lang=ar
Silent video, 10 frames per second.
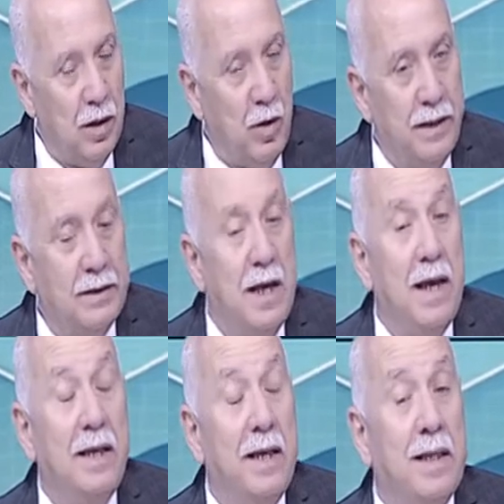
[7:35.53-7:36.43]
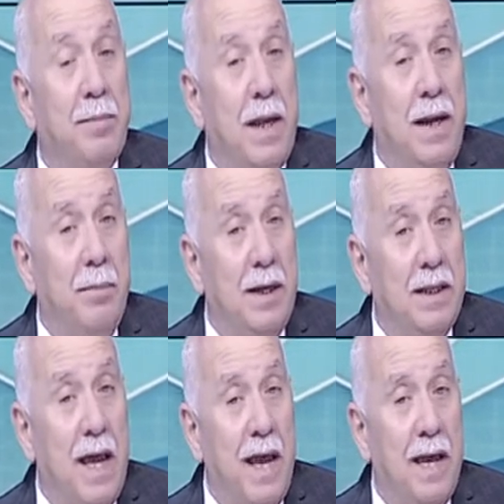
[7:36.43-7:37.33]
كويس طب ده يعمل
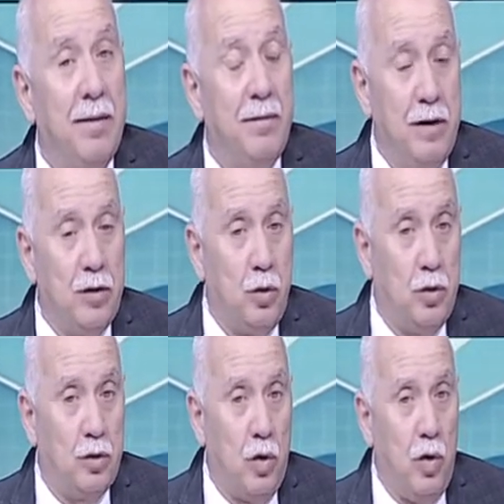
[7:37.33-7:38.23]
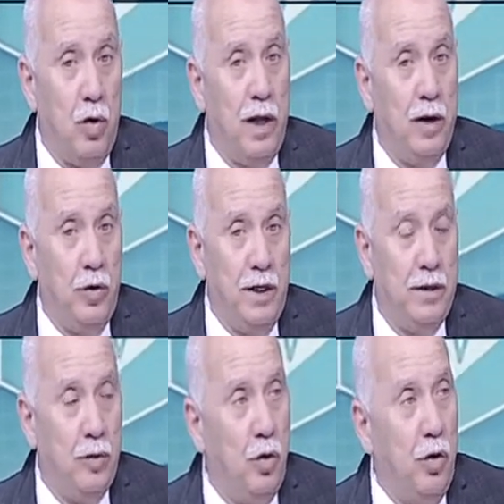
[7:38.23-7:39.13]
ايه ده في الكوليسترول قلنا
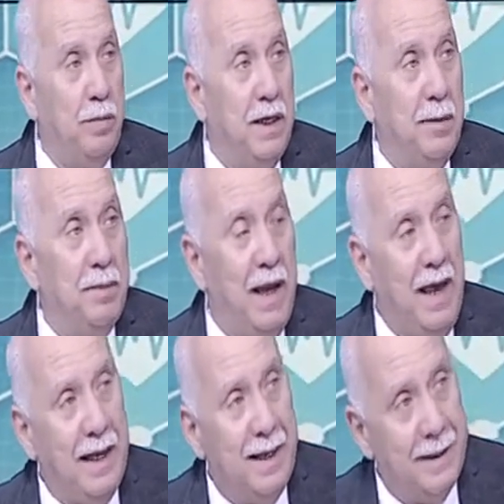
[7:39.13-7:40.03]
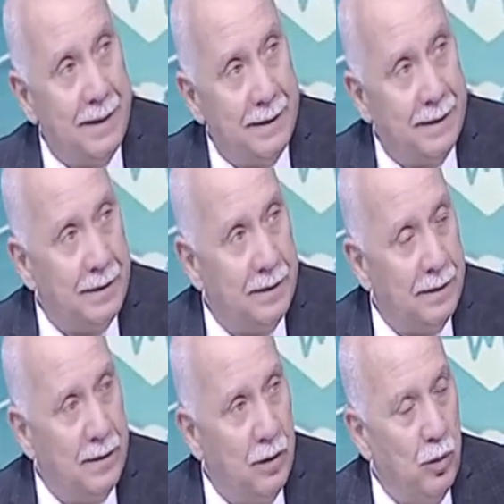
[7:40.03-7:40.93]
نوعين نوع بيجي من الاكل مم.
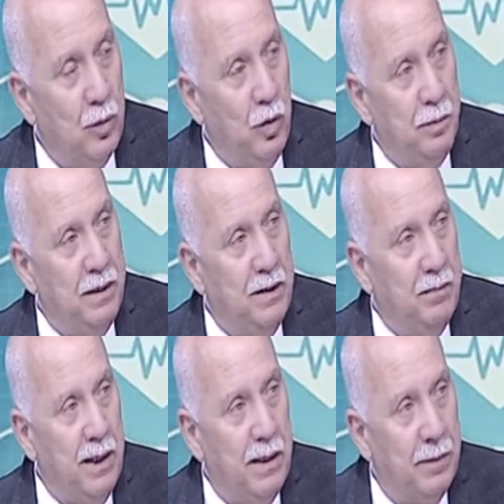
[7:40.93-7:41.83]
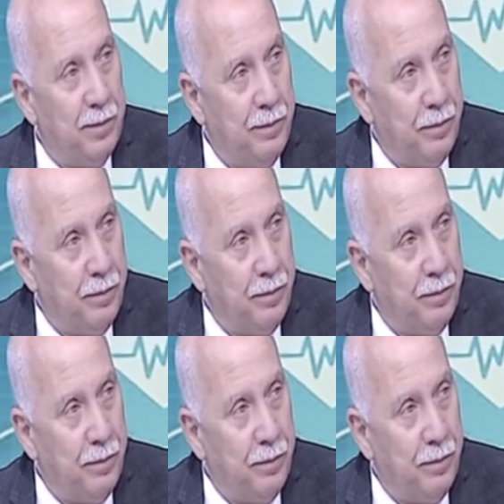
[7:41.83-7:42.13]
ونوع بيجي منين؟